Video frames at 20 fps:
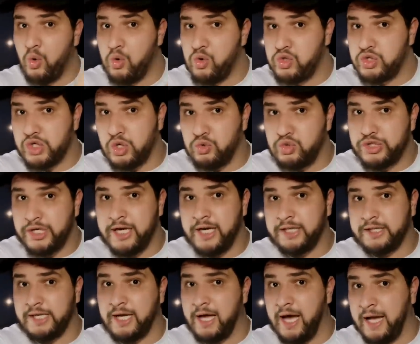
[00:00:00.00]
وجهه
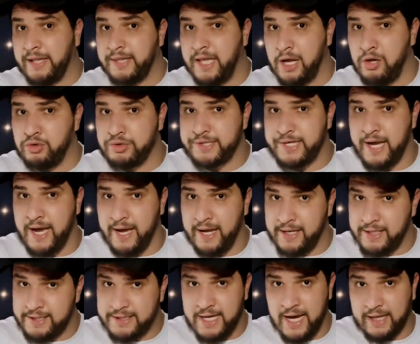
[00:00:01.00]
اندلسيا
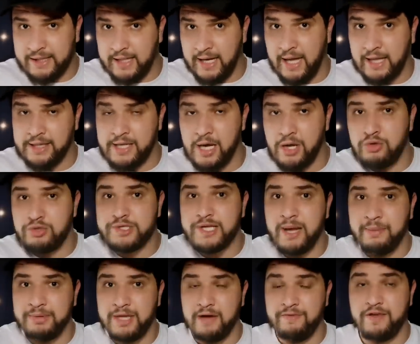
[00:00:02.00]
يعني الجهه تاع
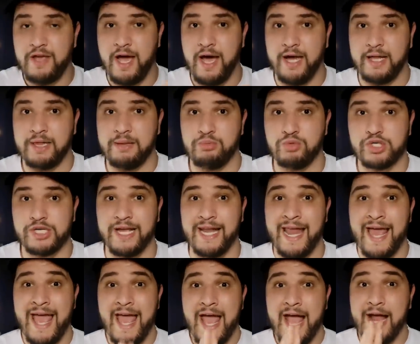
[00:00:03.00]
اندلسيا بدا فيها هذا المشكل
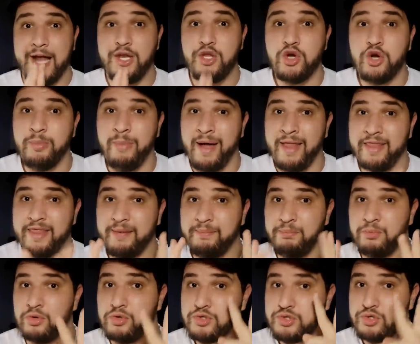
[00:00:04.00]
اليوم
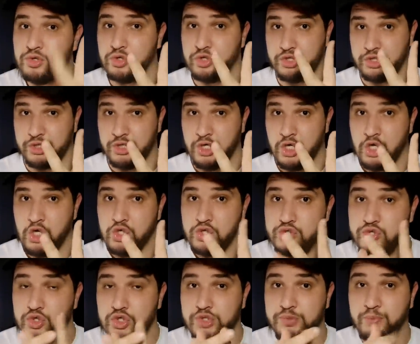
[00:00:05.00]
نضموا زوج
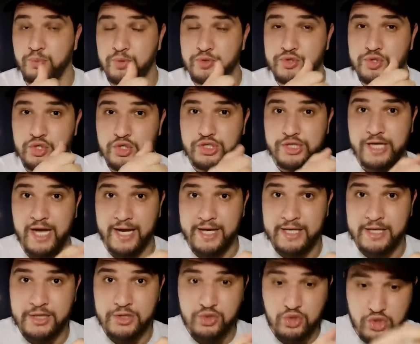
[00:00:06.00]
زوج زوج
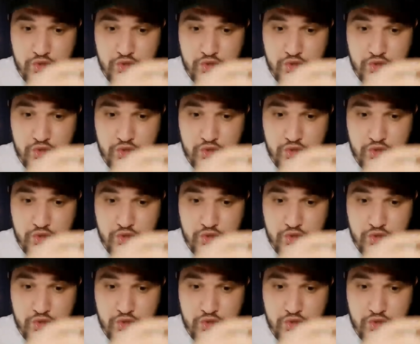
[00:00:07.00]
يعني